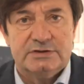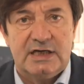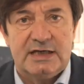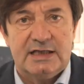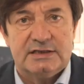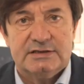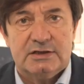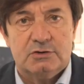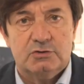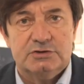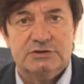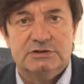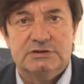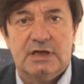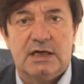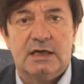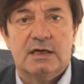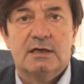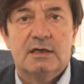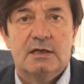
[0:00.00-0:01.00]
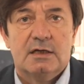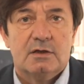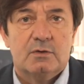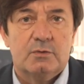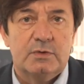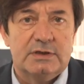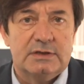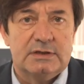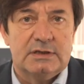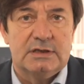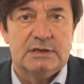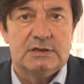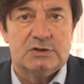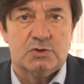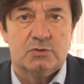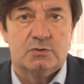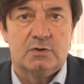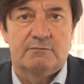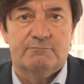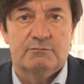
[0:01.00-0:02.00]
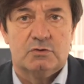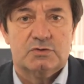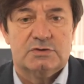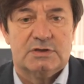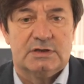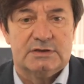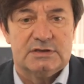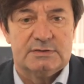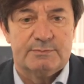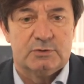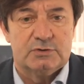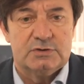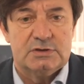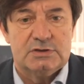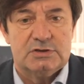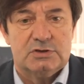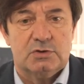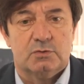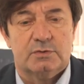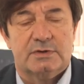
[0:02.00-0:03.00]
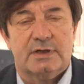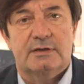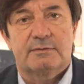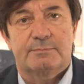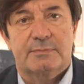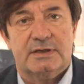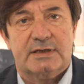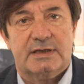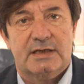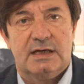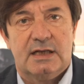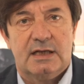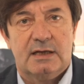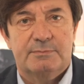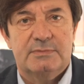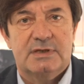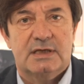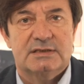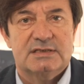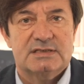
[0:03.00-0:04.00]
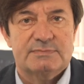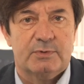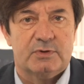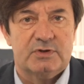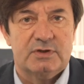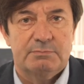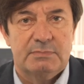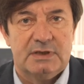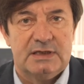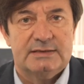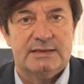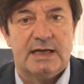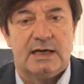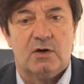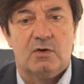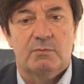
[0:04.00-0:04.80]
della teoria, quindi sono a vostra disposizione perché la mia disponibilità,